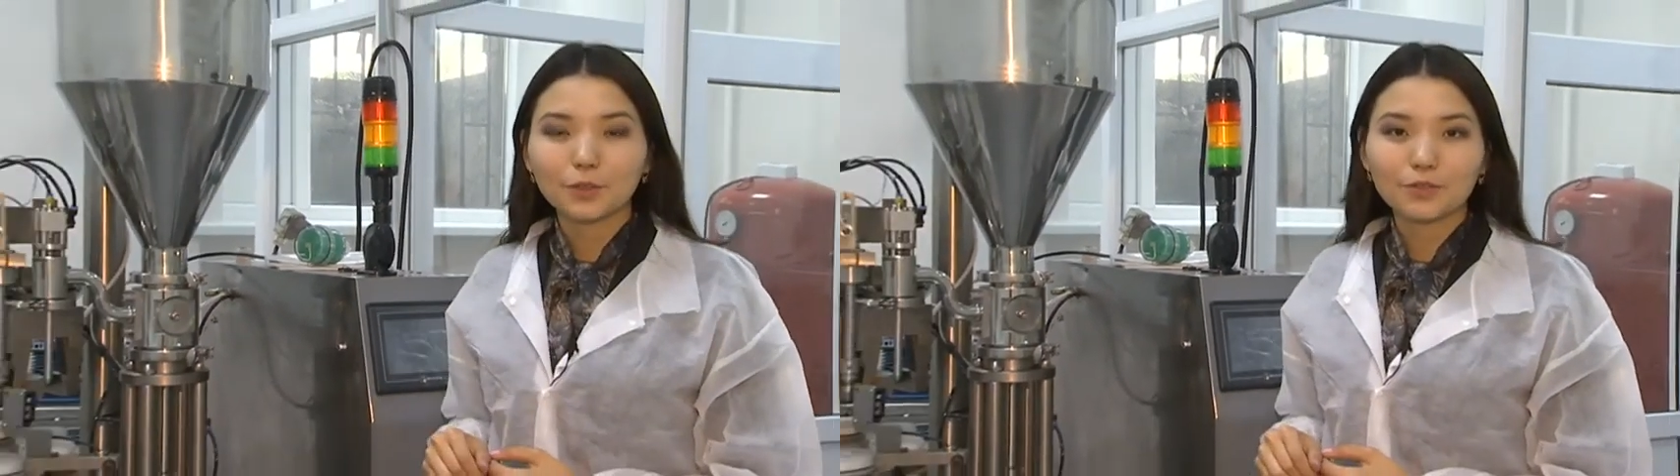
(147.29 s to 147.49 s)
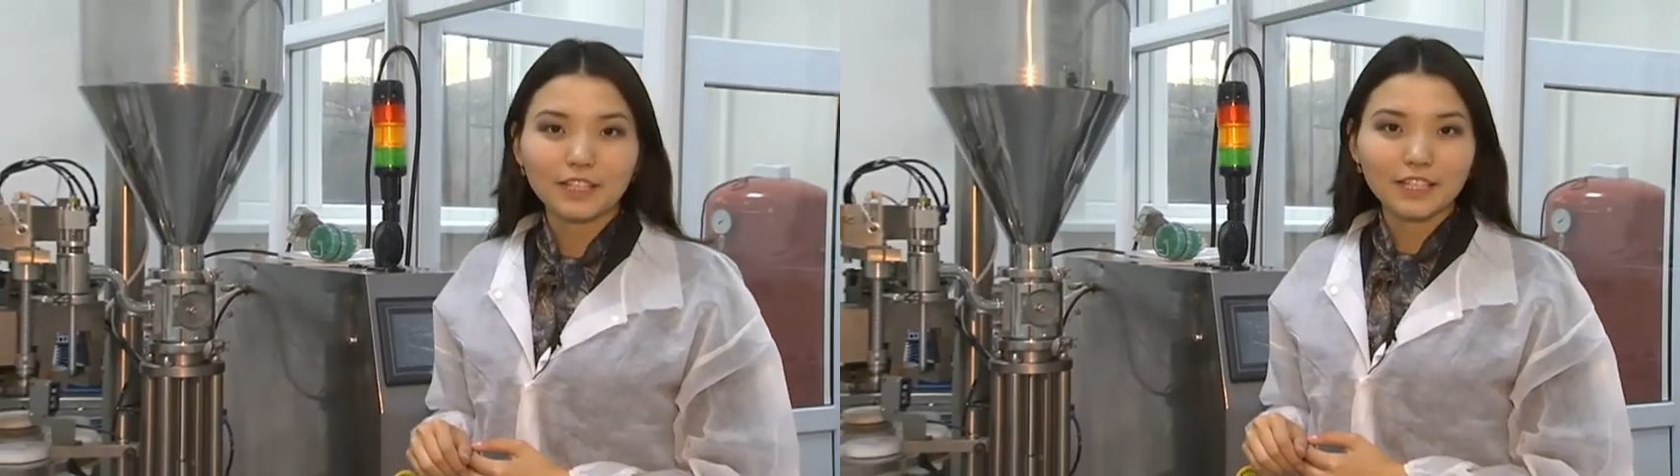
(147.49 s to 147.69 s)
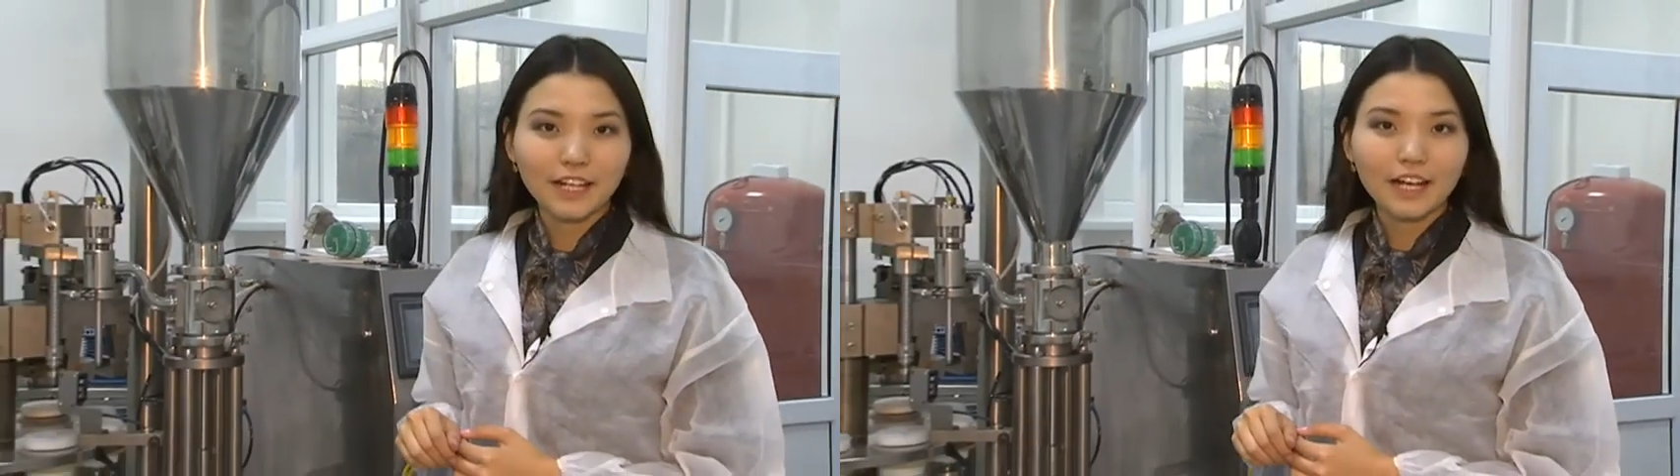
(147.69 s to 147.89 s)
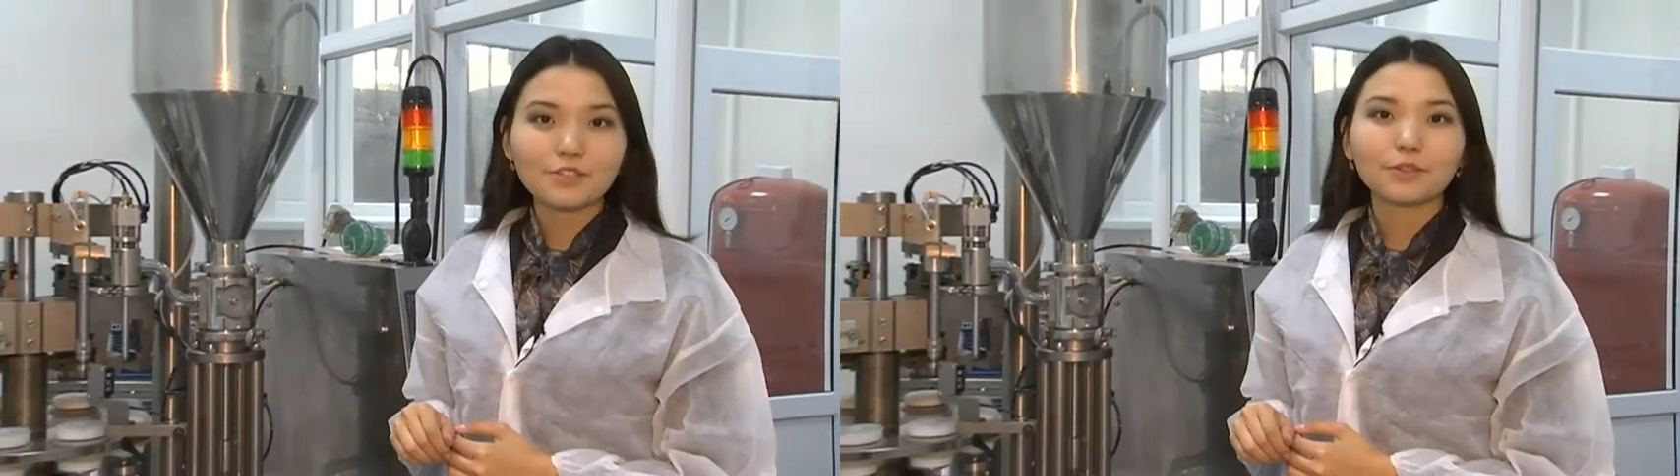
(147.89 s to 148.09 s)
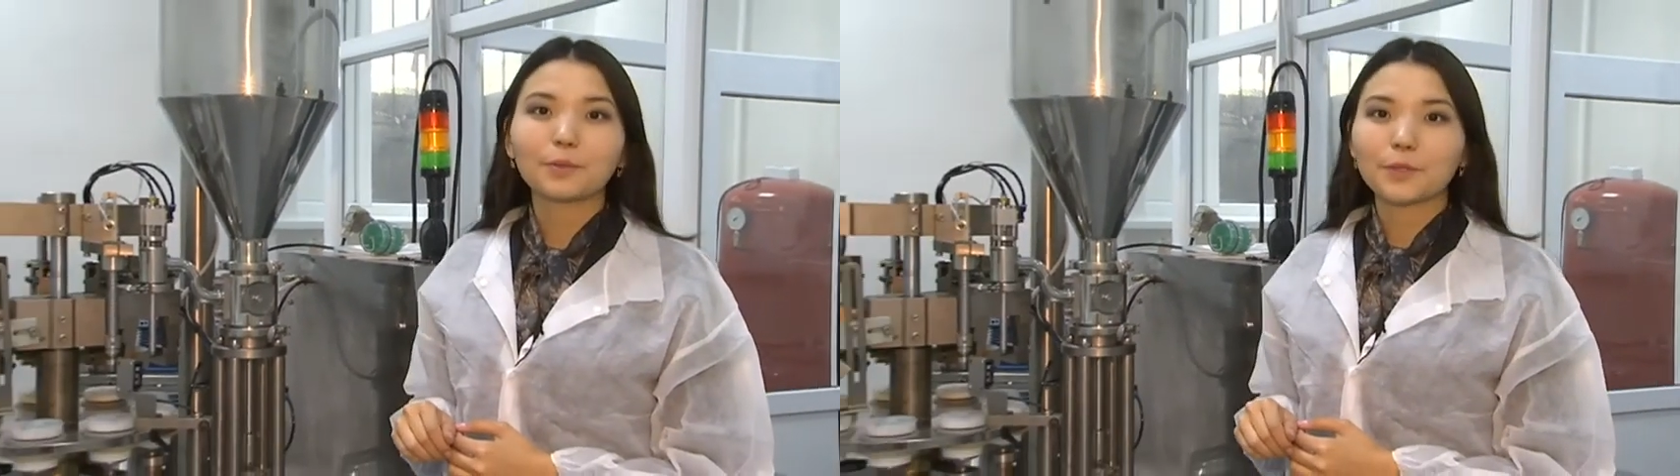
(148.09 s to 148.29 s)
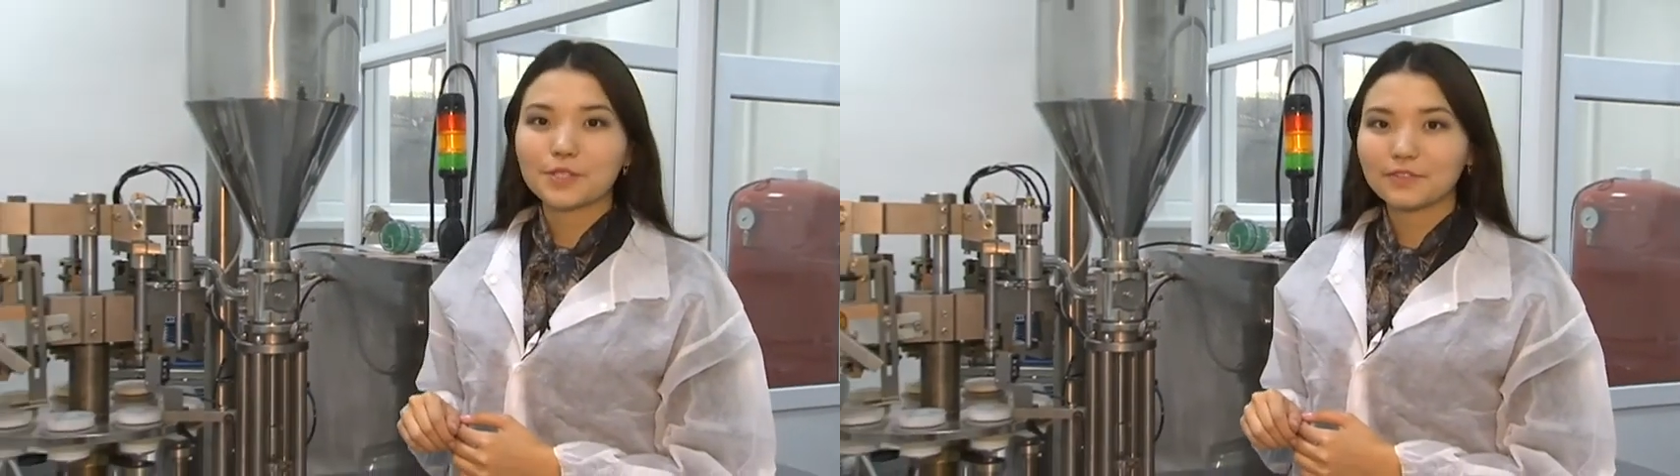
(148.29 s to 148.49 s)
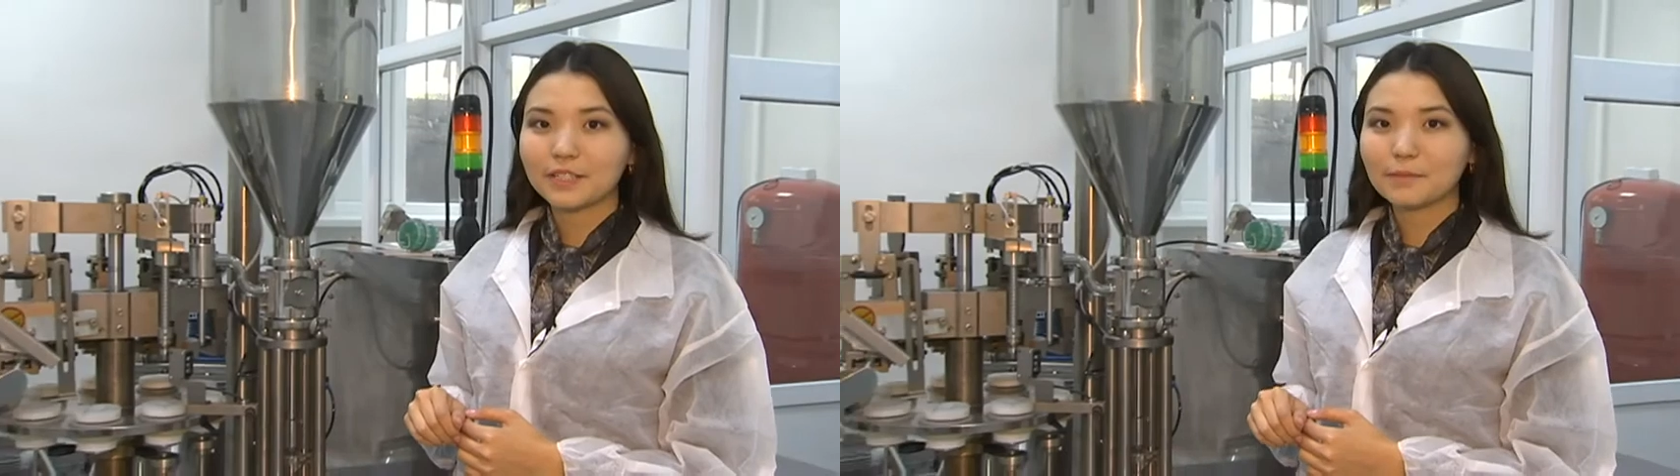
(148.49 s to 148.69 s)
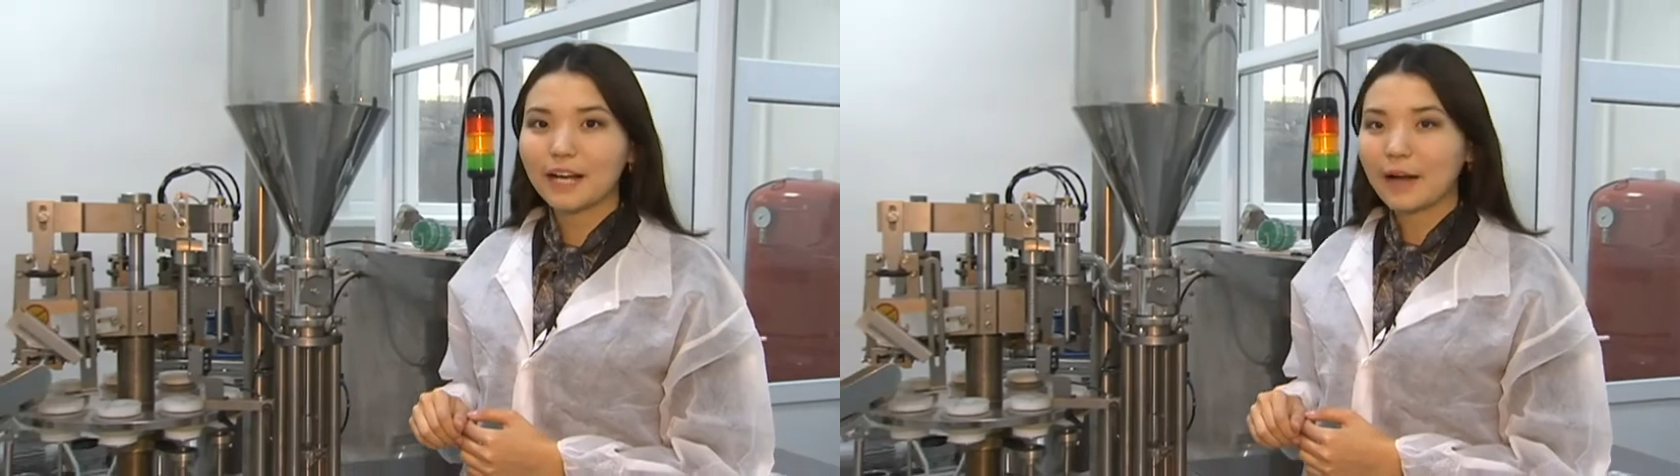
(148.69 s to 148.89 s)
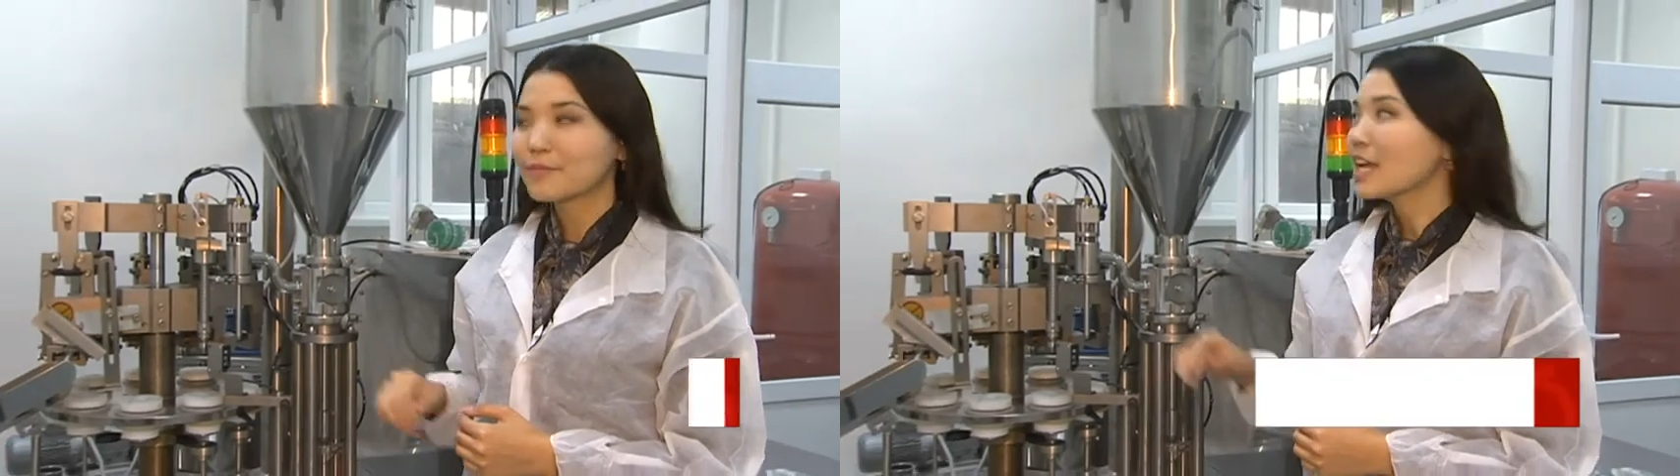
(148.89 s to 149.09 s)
лекарства против грибка.